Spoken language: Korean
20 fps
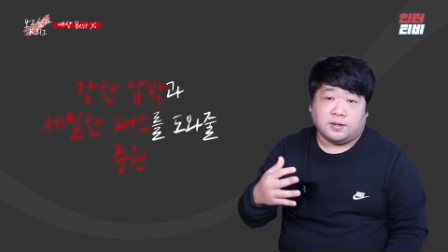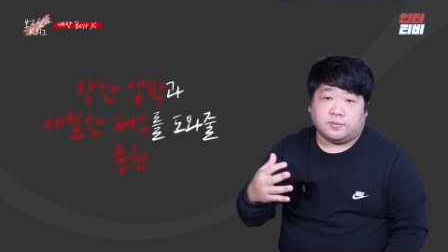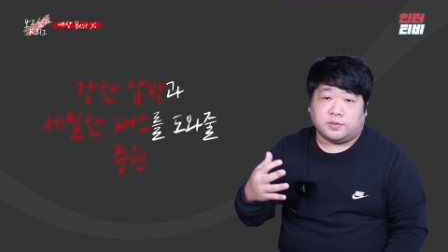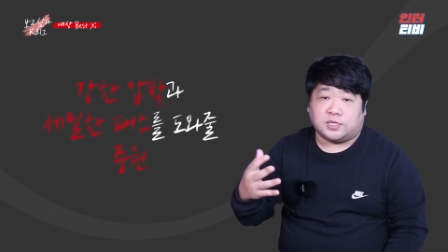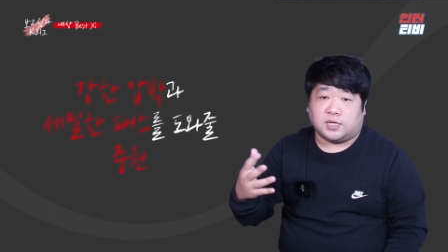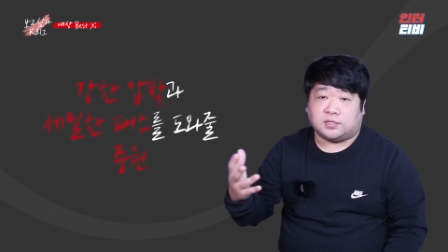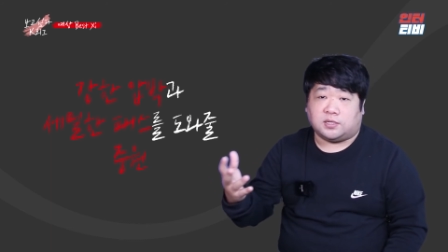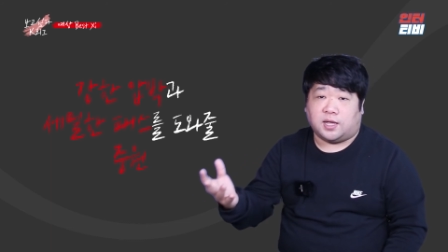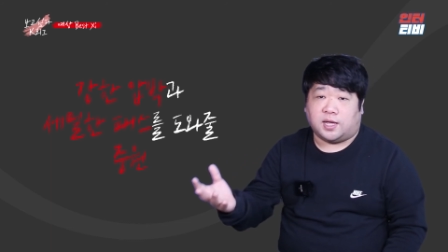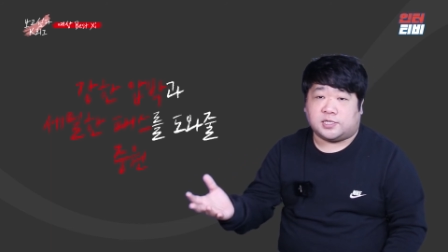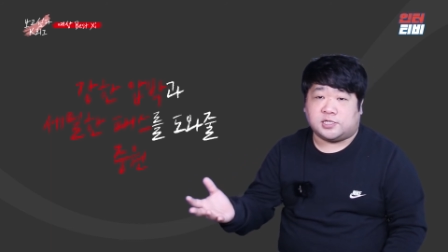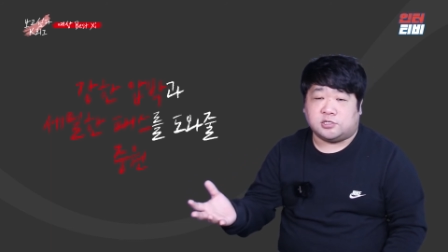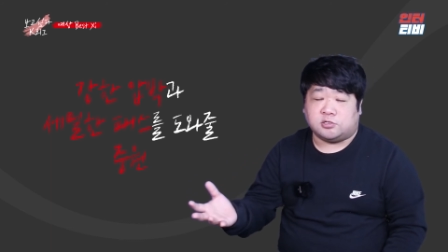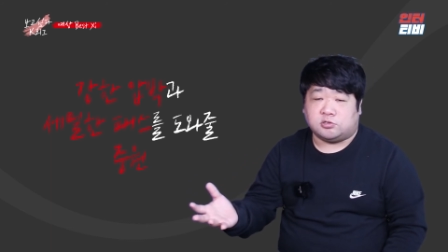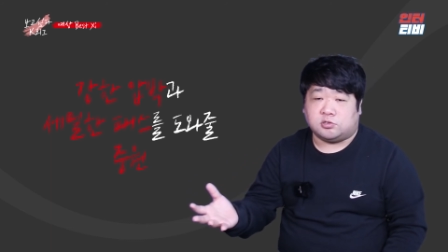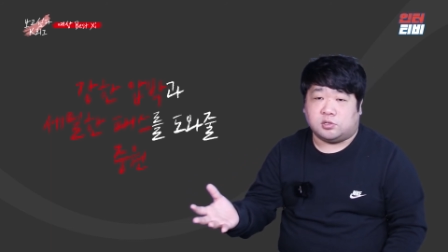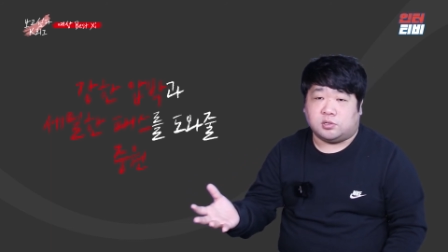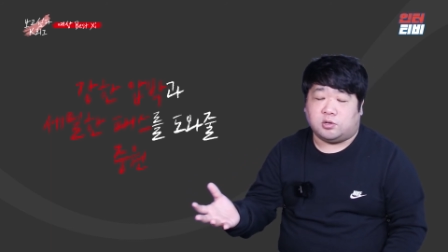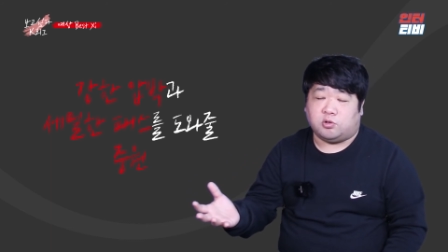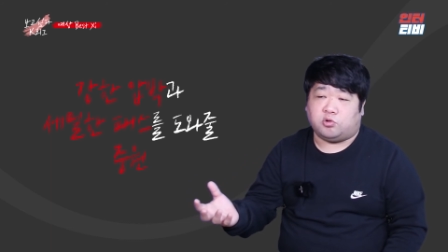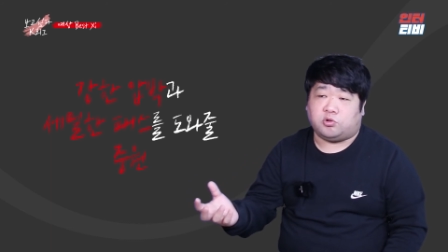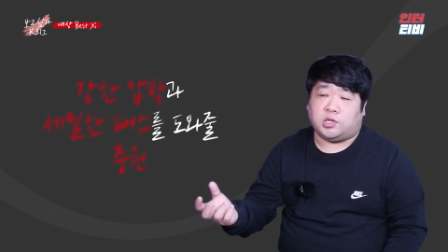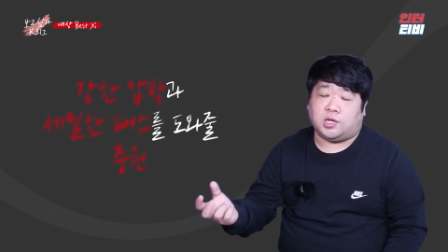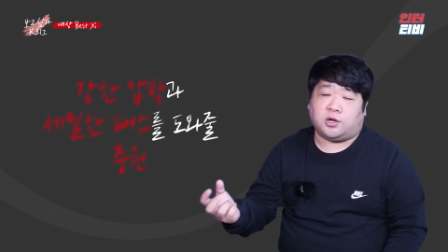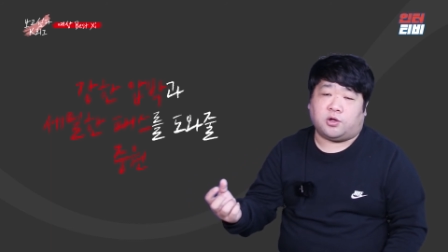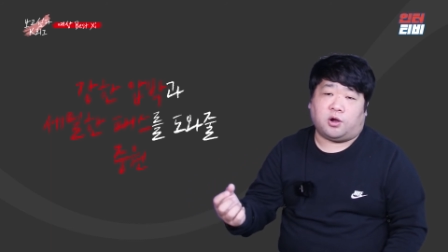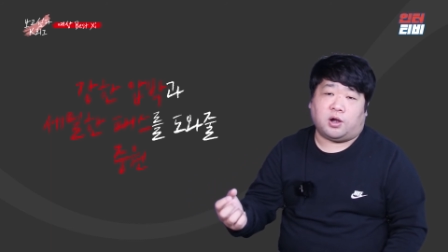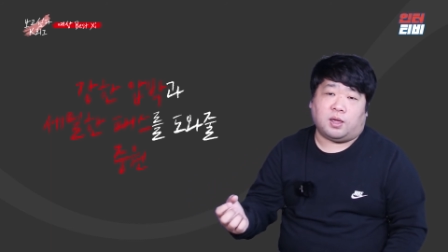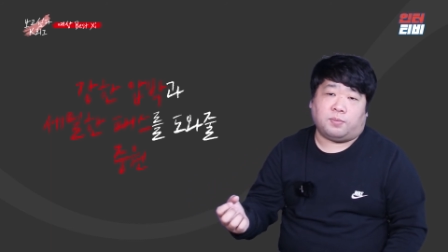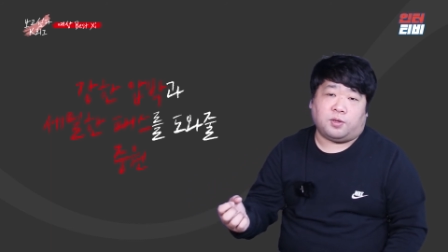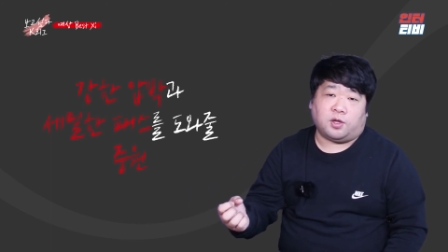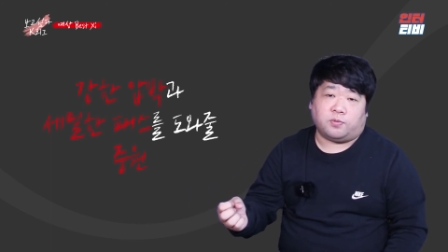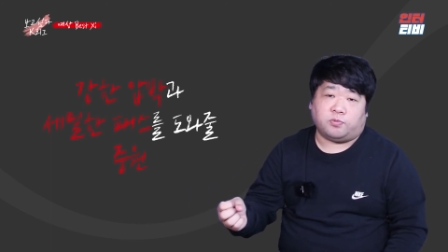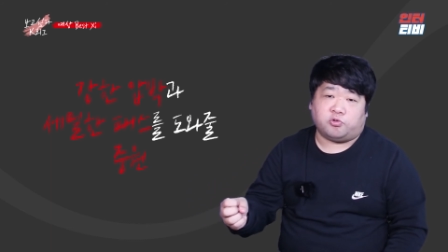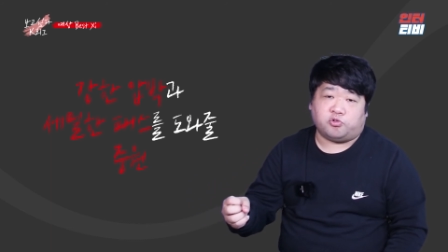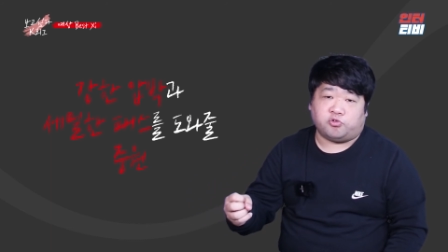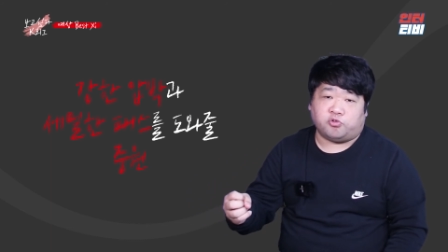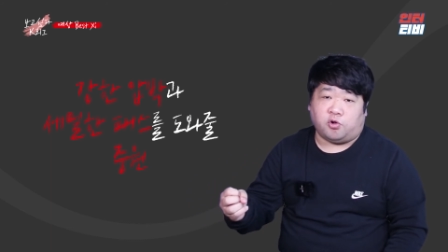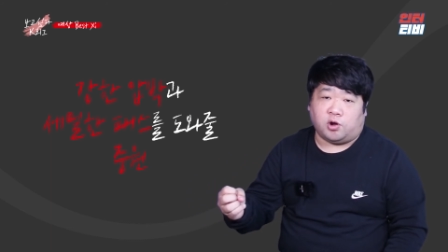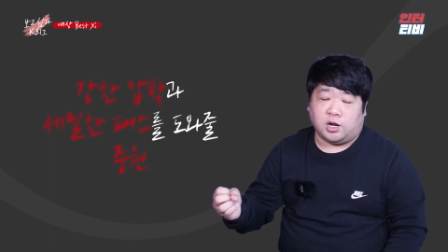상대의 실수를 이끌어내면
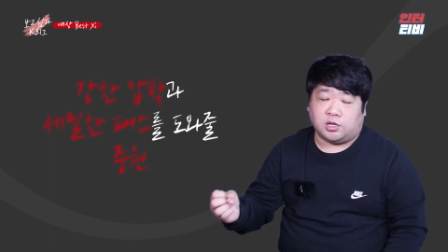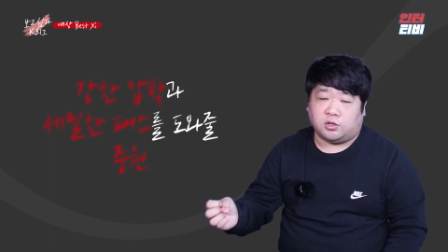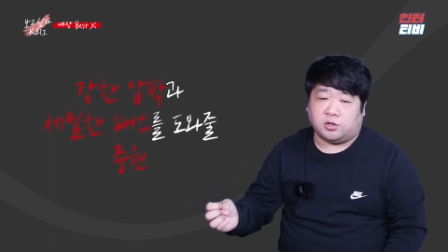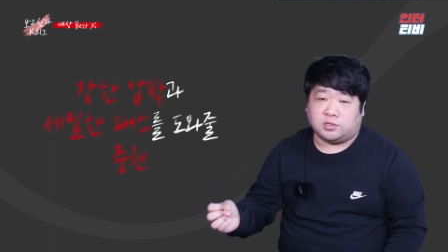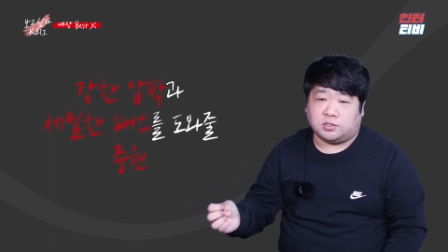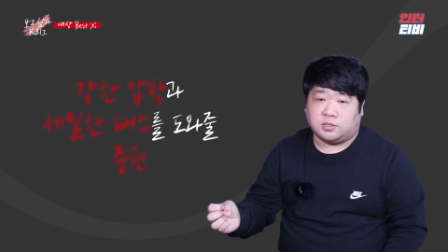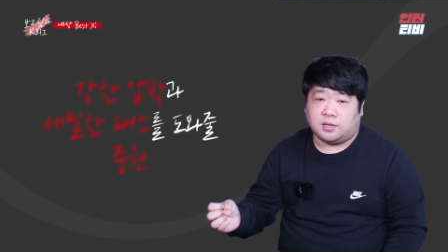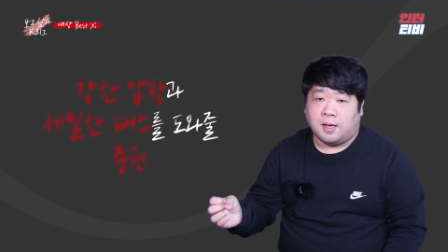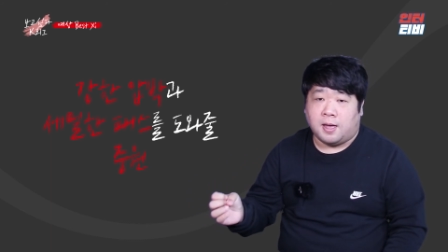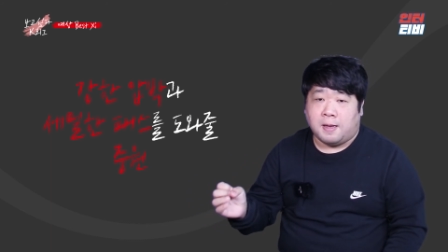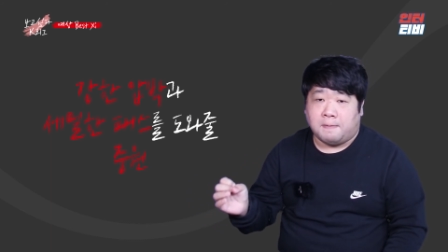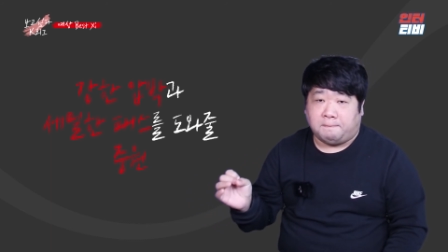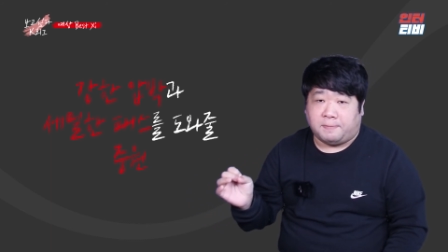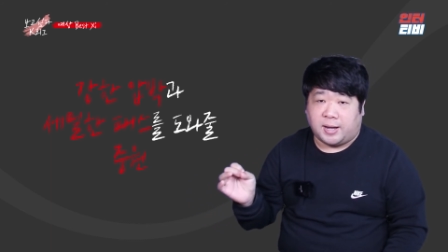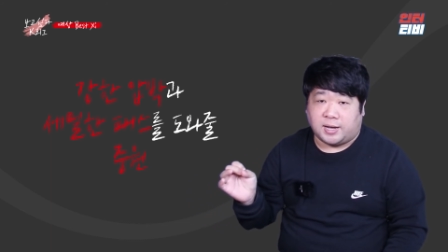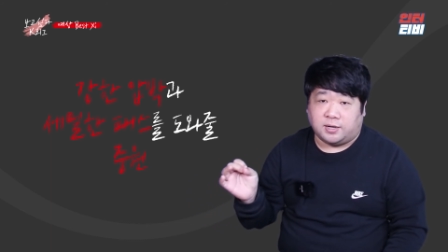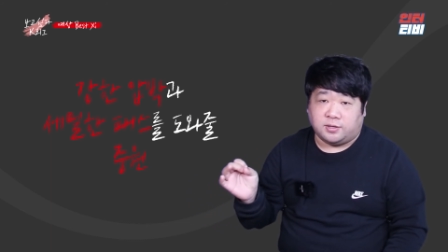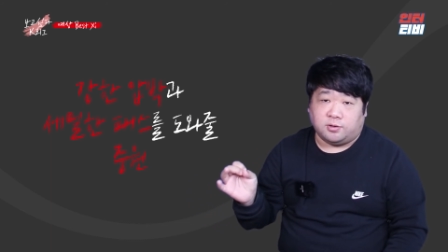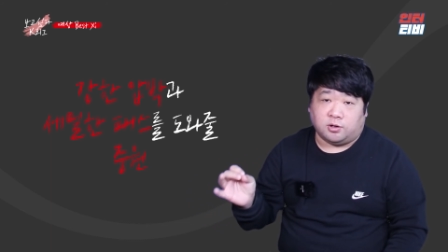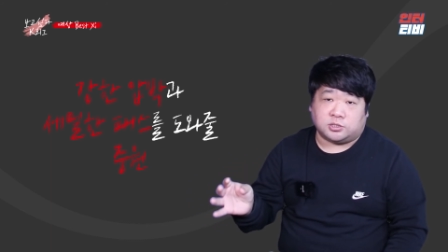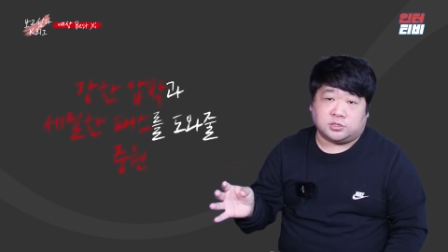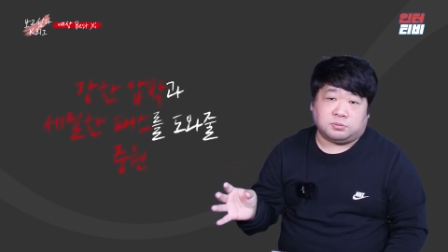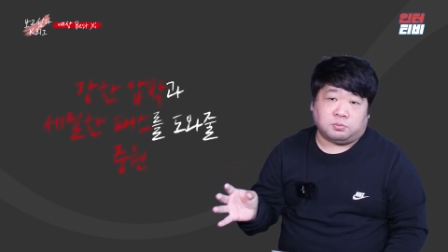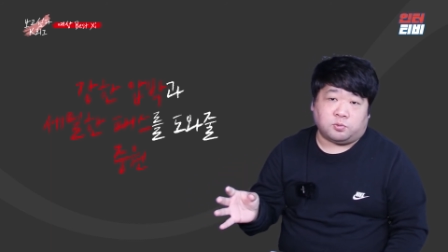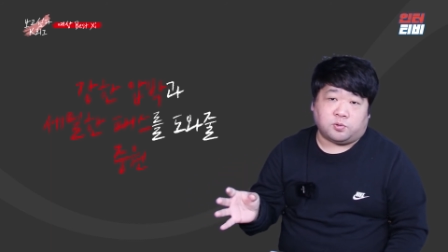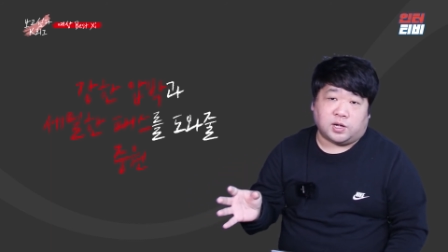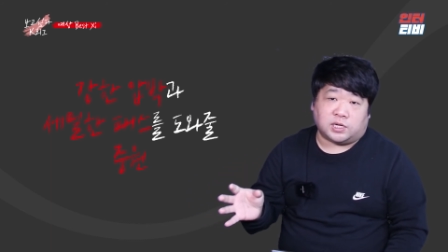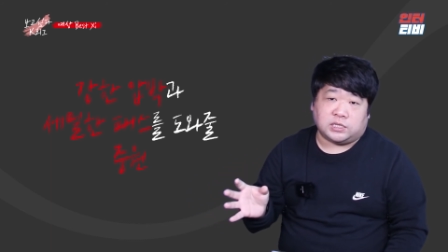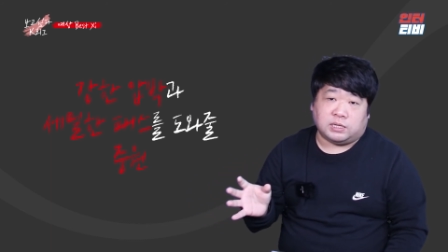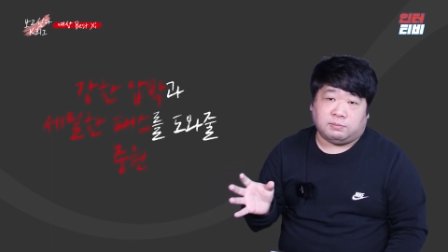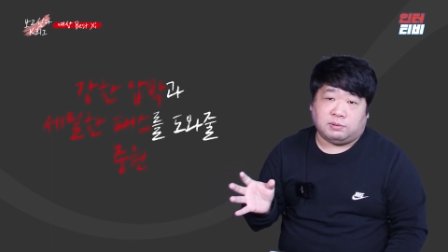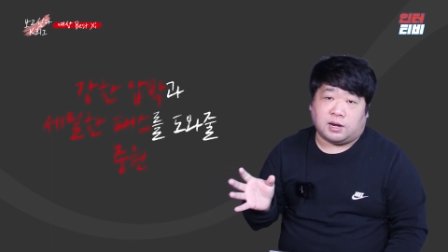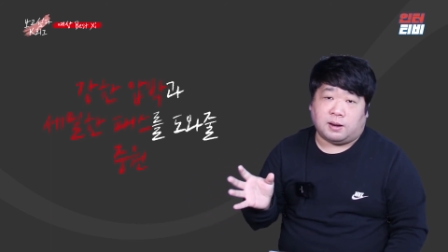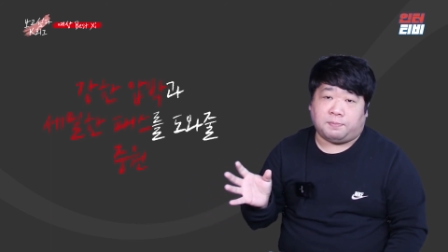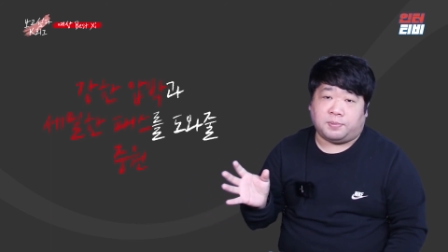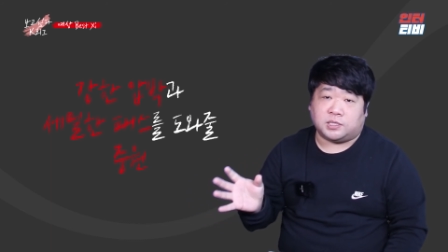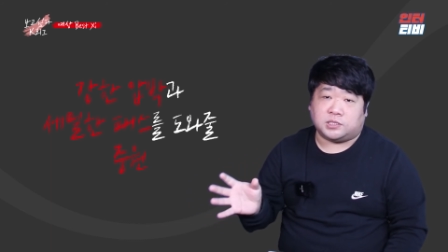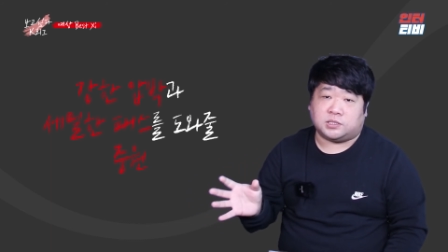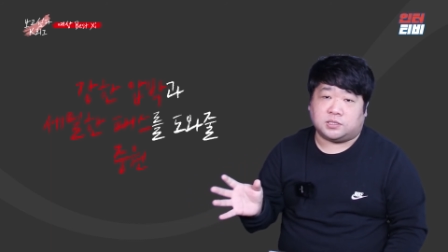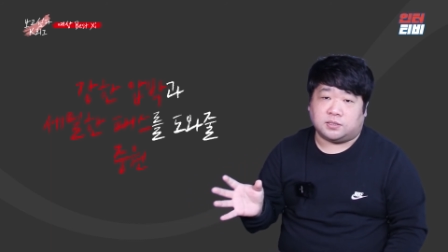중원에서는 빠른 역습과 세밀한
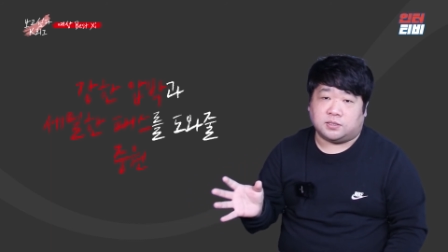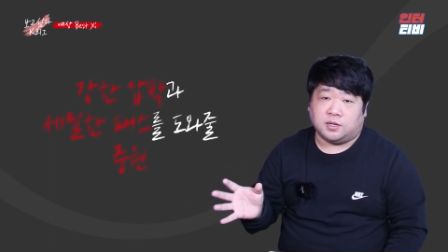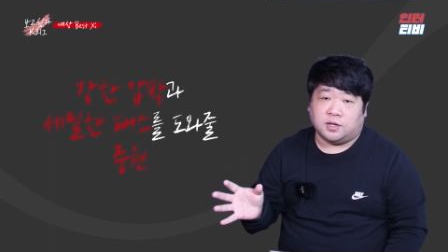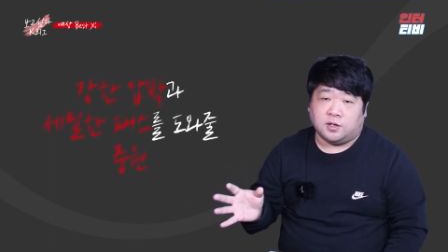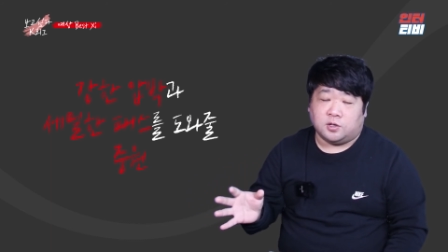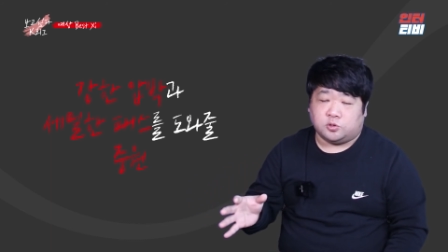패스,